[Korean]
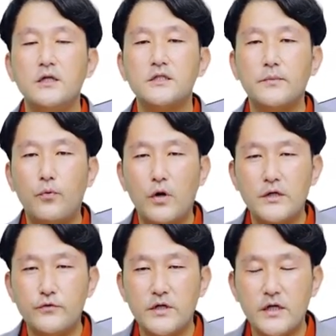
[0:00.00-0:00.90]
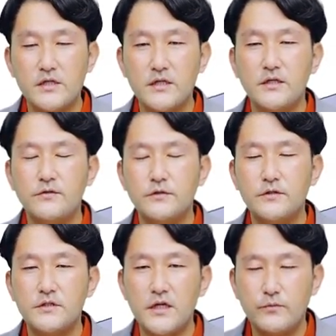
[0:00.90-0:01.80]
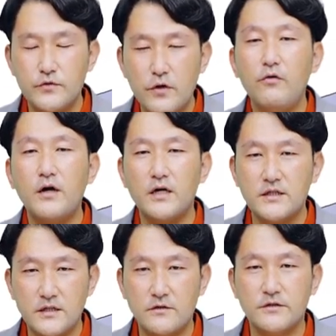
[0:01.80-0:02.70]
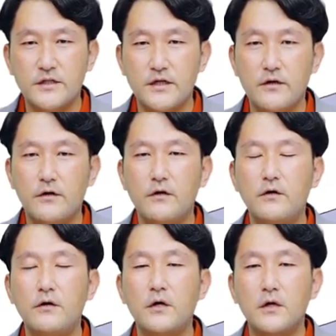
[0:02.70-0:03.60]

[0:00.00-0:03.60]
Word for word: 자 포괄손익계산서는 재무성과를 나타내는 거잖아요.